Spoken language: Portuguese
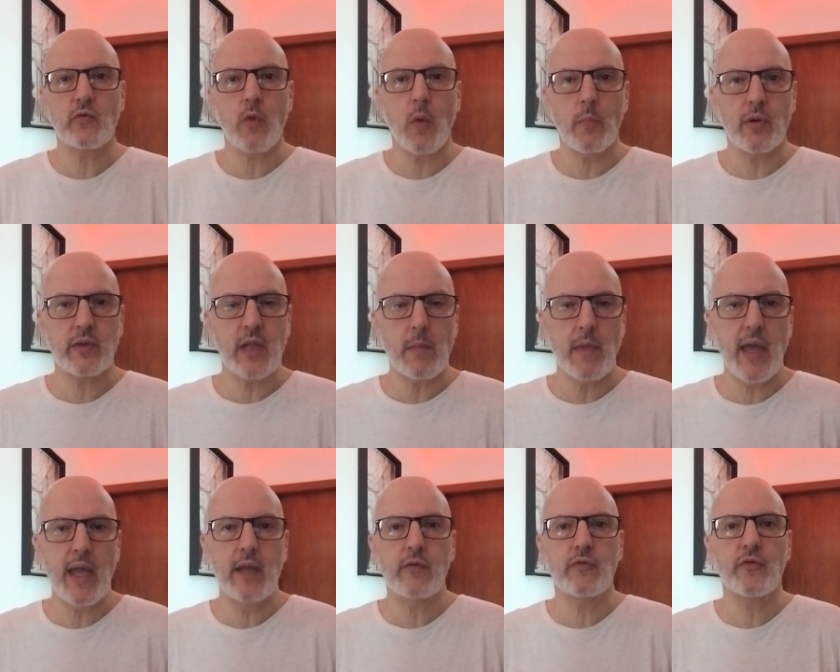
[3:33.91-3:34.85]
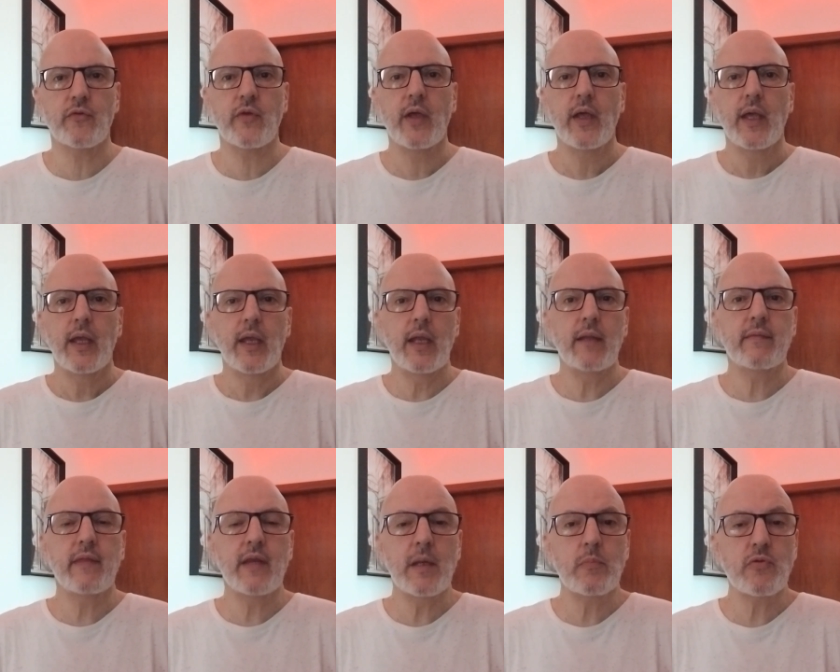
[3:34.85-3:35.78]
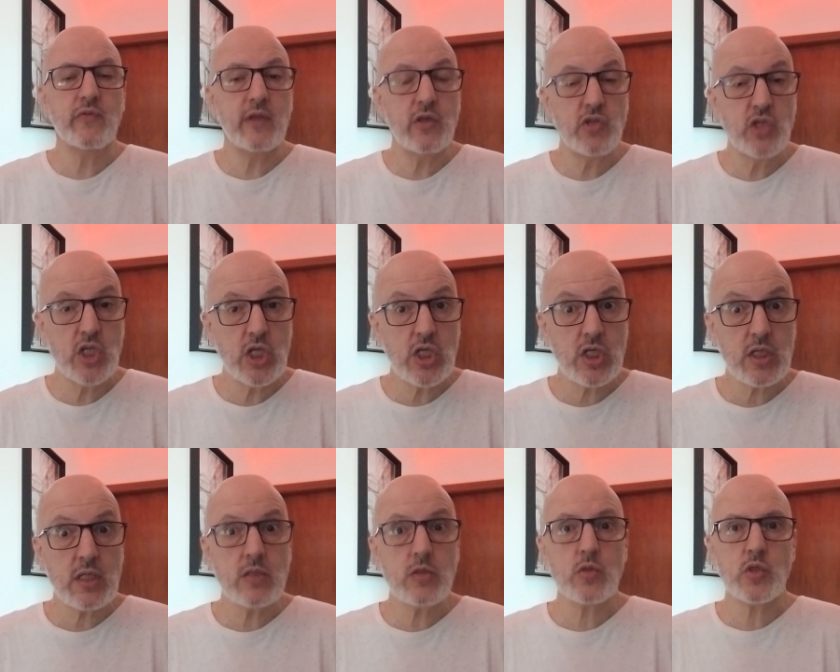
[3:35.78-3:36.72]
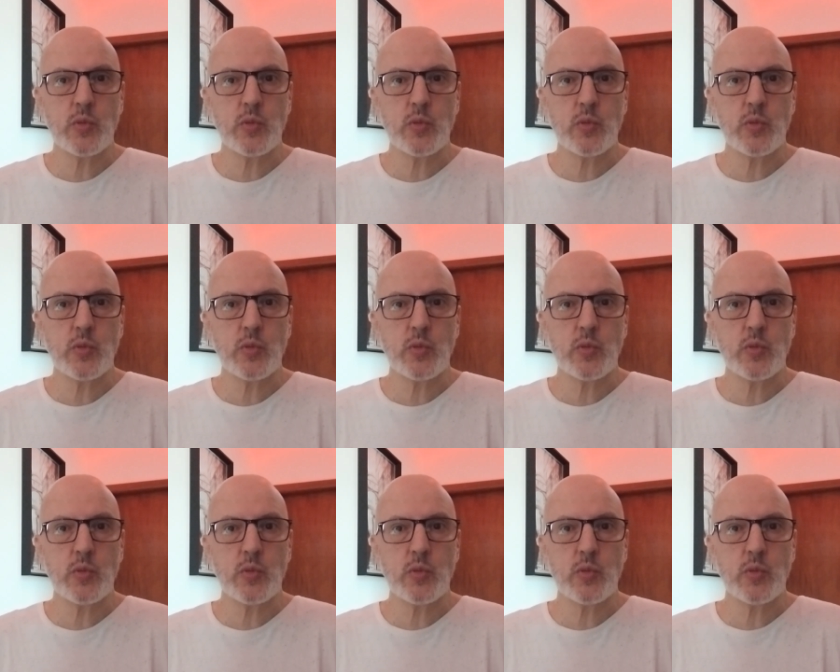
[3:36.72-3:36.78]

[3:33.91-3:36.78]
comportamentos em tribos indígenas,